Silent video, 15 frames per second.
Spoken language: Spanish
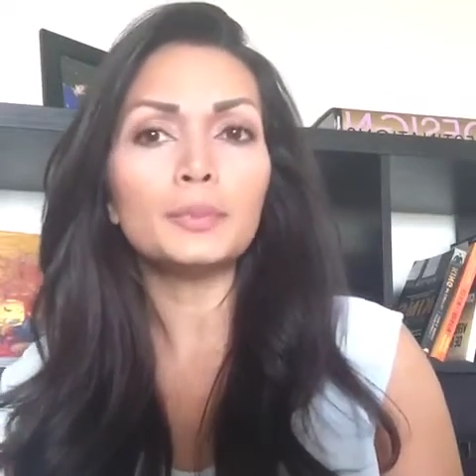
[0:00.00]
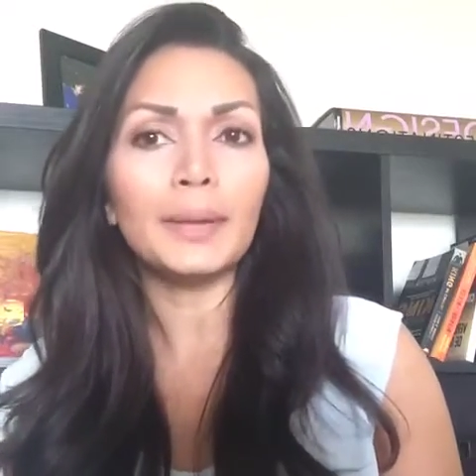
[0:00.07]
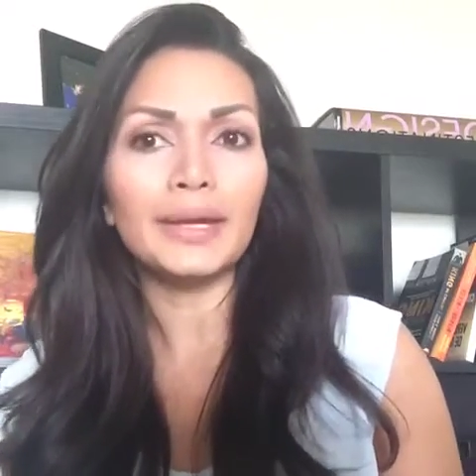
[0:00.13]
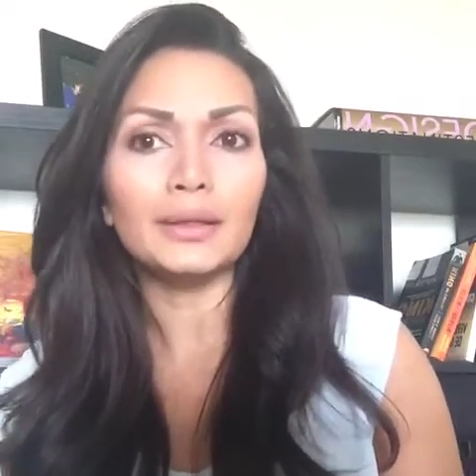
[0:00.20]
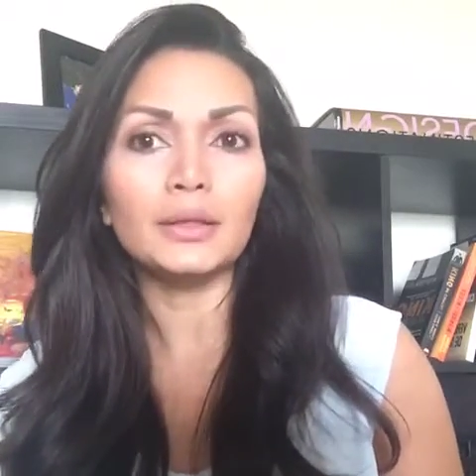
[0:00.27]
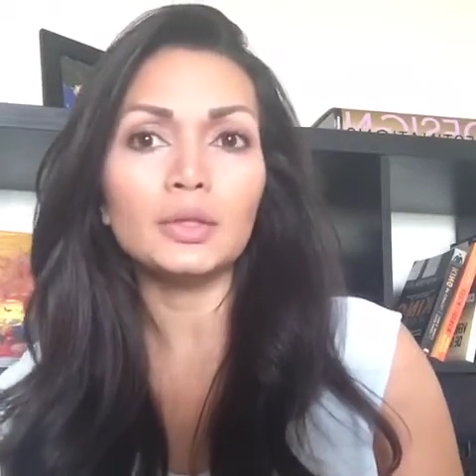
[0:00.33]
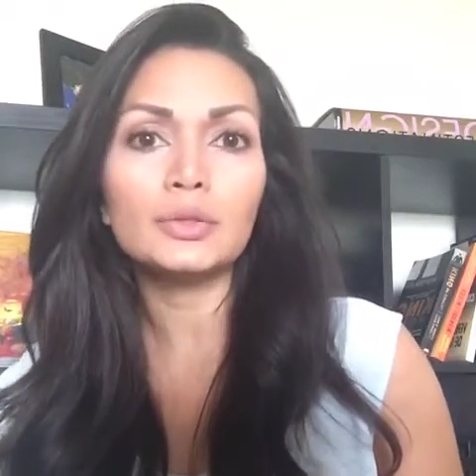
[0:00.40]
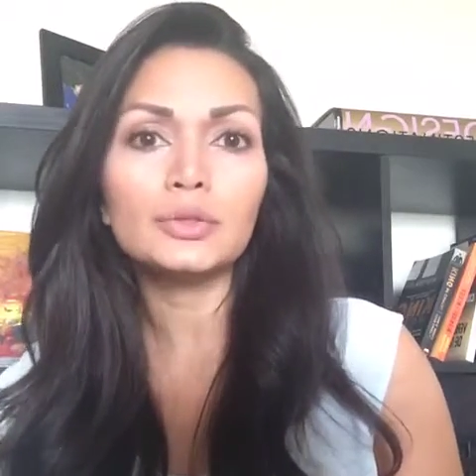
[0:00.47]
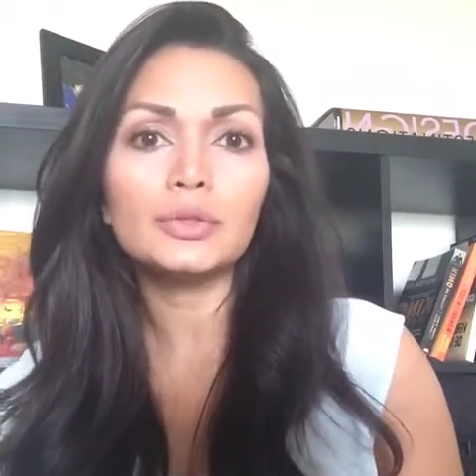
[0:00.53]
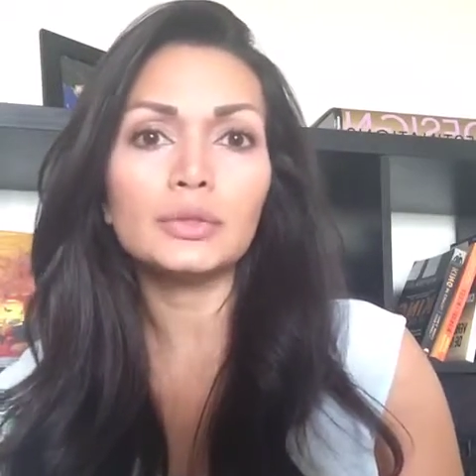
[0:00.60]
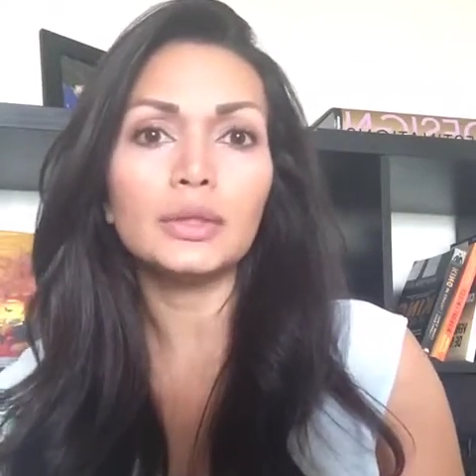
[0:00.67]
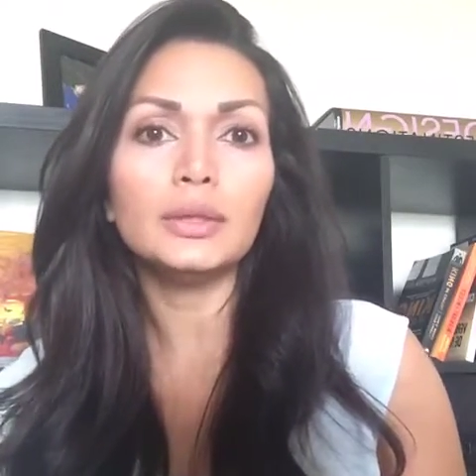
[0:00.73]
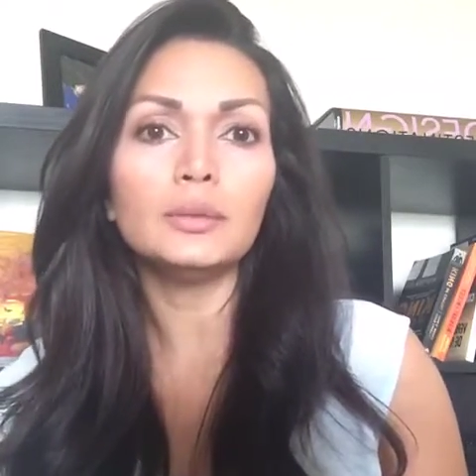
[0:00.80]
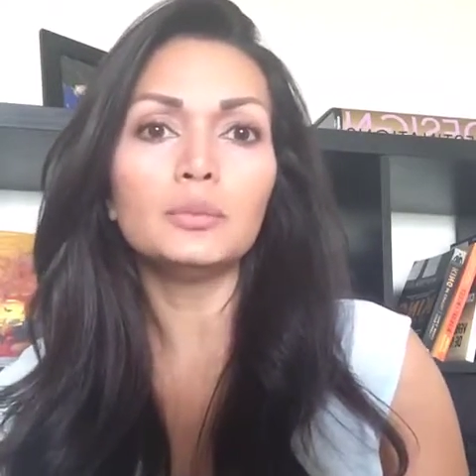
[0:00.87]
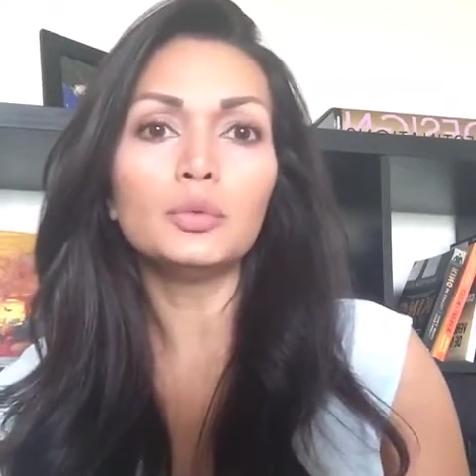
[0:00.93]
medios
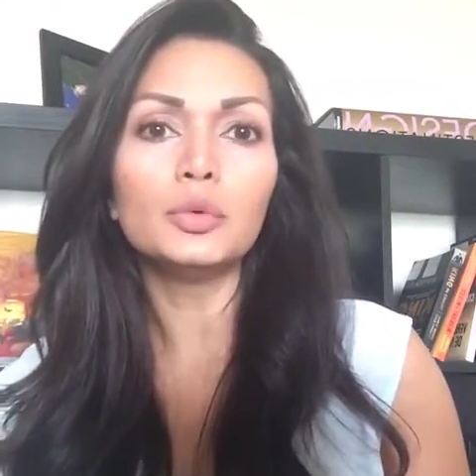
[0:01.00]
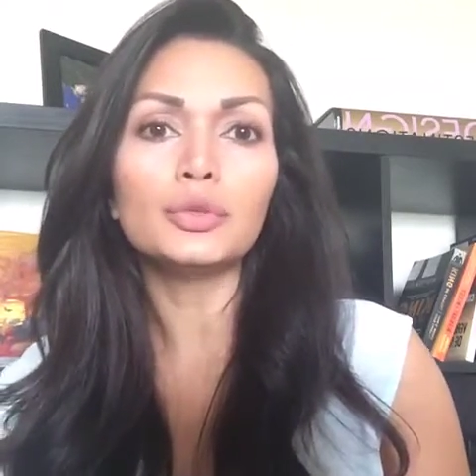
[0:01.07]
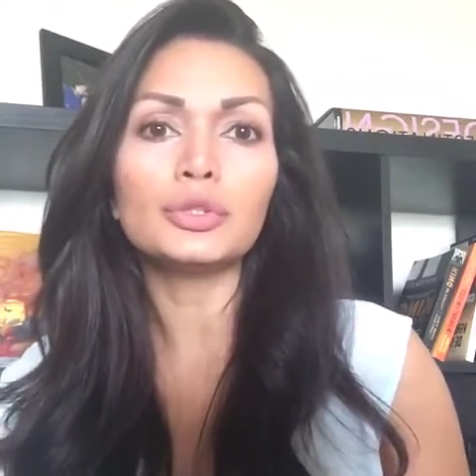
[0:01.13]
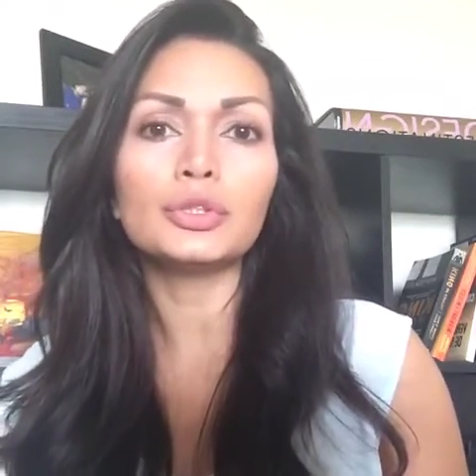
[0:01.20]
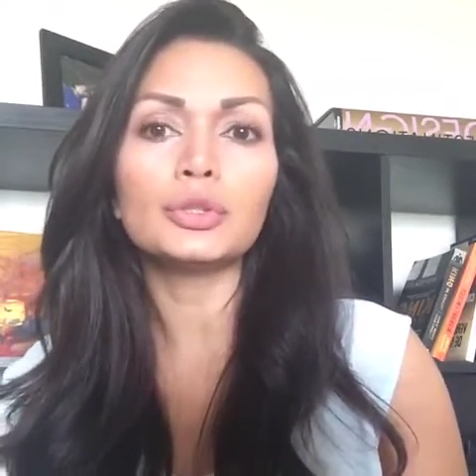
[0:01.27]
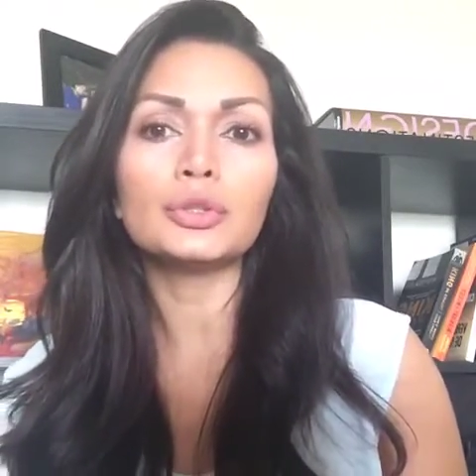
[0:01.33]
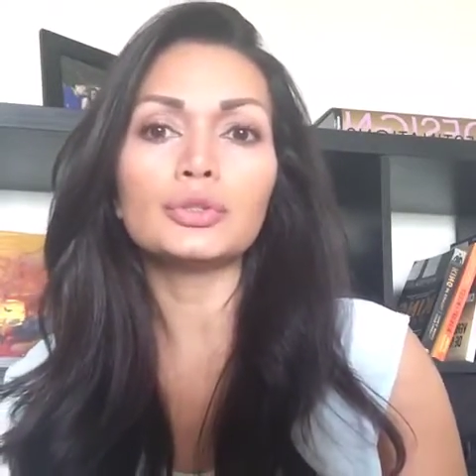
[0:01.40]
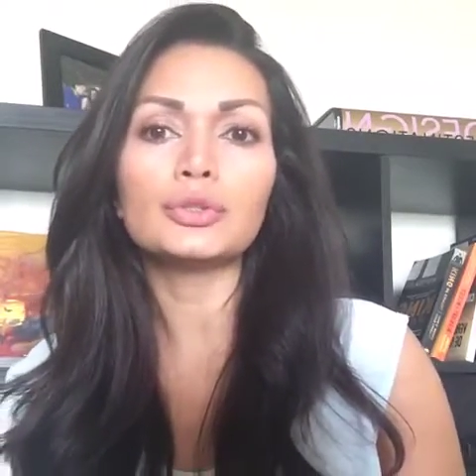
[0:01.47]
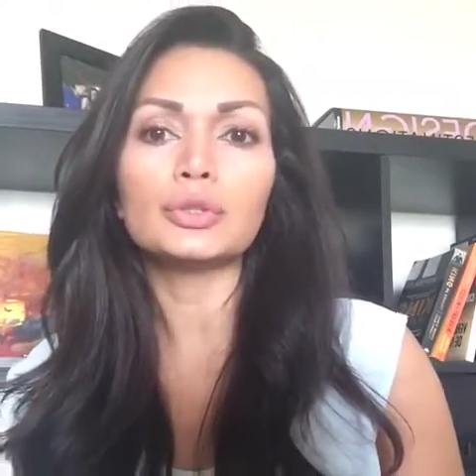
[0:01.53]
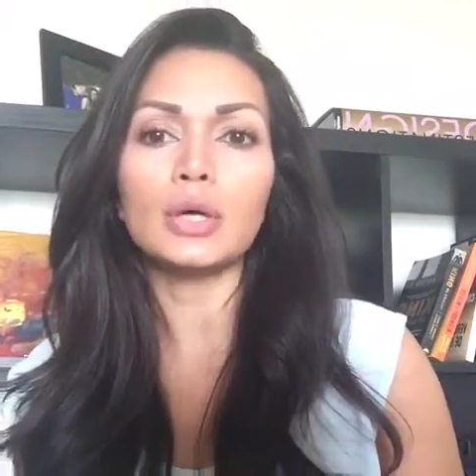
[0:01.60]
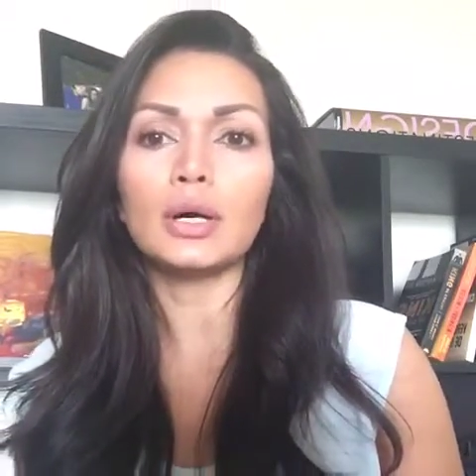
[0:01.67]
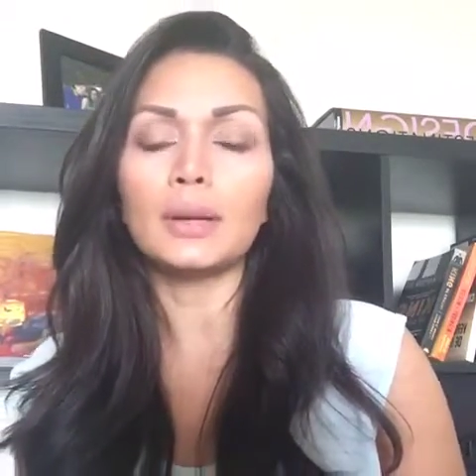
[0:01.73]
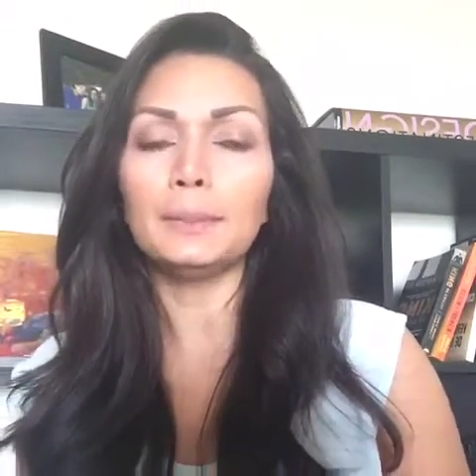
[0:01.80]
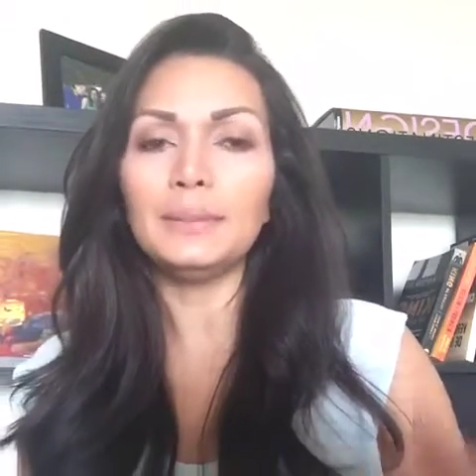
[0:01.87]
y muchos ah,